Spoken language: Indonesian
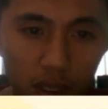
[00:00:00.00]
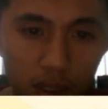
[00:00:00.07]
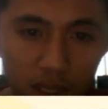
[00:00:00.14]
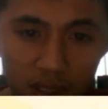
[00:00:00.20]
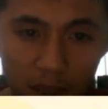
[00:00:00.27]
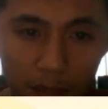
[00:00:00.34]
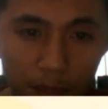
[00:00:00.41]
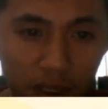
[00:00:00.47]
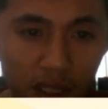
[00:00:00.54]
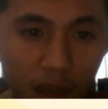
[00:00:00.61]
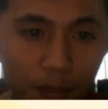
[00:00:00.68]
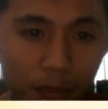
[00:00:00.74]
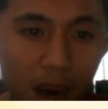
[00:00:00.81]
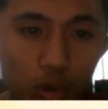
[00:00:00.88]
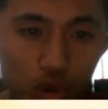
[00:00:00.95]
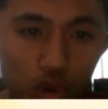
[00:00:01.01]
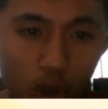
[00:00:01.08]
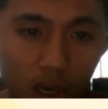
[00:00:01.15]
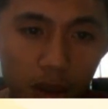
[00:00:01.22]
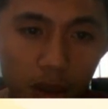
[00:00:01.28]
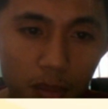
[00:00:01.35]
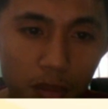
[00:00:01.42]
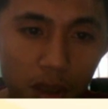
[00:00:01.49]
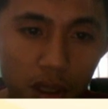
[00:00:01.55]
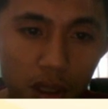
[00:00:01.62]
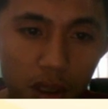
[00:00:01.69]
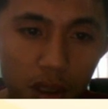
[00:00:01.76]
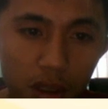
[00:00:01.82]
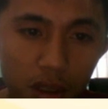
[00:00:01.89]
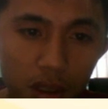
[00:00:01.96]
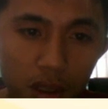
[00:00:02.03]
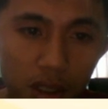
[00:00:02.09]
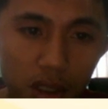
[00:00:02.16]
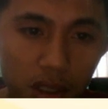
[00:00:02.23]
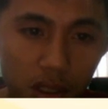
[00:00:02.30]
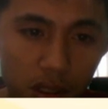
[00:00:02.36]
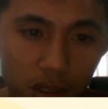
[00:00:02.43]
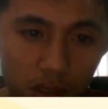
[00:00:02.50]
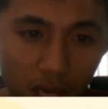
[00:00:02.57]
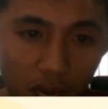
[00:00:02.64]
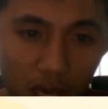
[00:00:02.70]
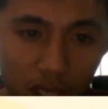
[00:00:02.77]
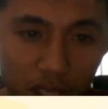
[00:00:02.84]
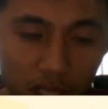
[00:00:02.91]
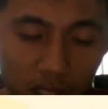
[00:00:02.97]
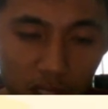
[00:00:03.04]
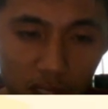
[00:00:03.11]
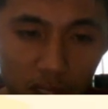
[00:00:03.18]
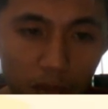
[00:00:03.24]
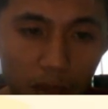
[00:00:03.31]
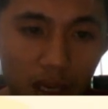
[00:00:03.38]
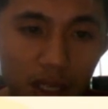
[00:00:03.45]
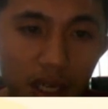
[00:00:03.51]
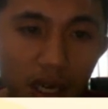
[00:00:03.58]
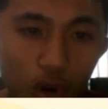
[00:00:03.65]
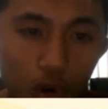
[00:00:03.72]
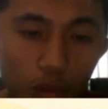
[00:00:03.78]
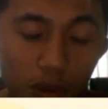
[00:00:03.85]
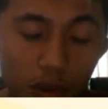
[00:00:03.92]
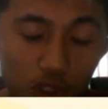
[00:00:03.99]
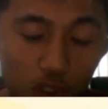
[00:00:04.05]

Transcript: jangan sampai tidak paham untuk soal ritme. Silakan dicatat kembali, dirangkum dan